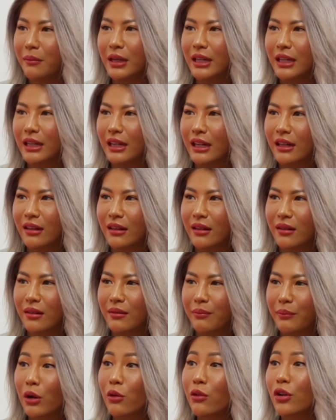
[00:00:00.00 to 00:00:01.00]
yang beneran
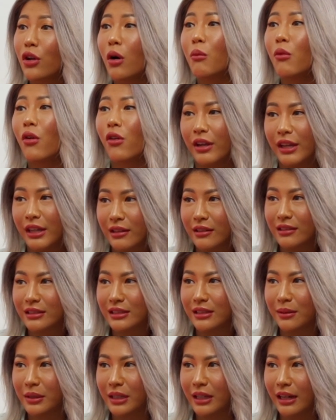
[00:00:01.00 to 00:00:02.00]
perlu diomongin
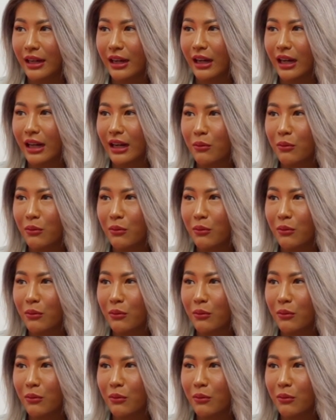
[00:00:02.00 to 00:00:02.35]
sebenarnya yeah.